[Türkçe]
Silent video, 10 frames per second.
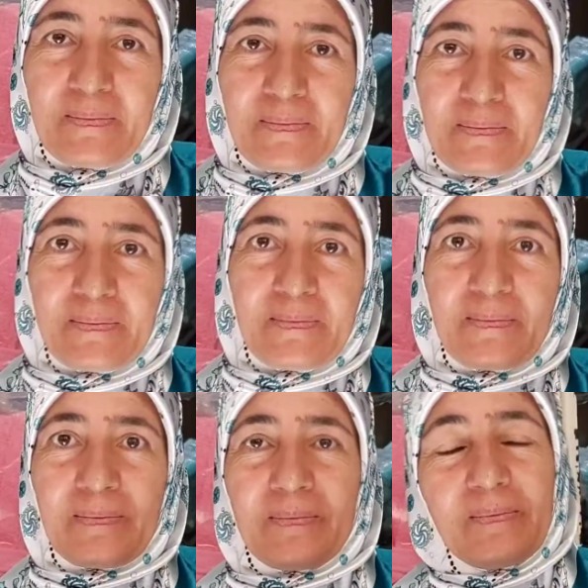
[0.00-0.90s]
Abla
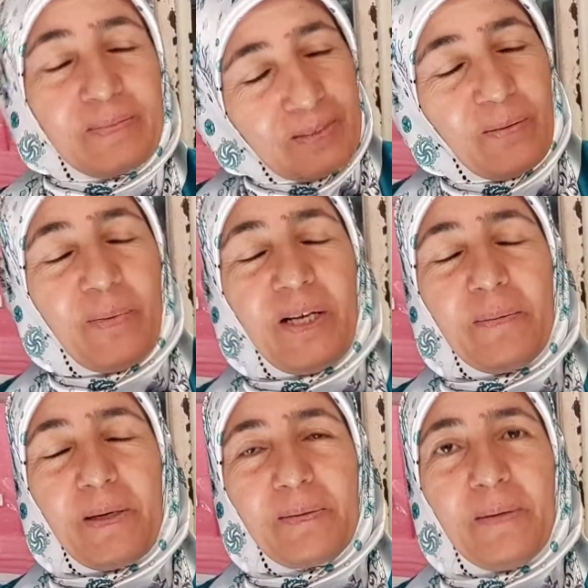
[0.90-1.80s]
merhaba.
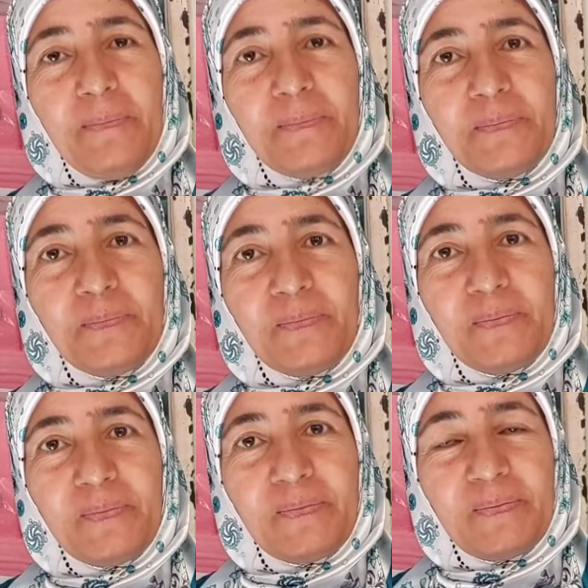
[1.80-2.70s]
Merhaba. Öncelikle
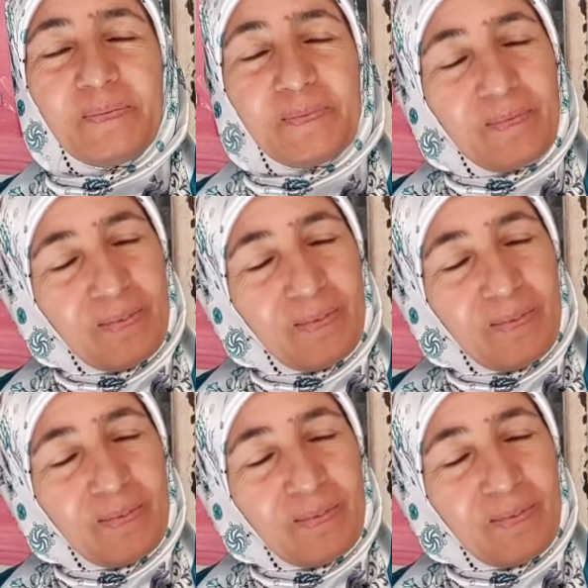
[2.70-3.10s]
teşekkür ederim.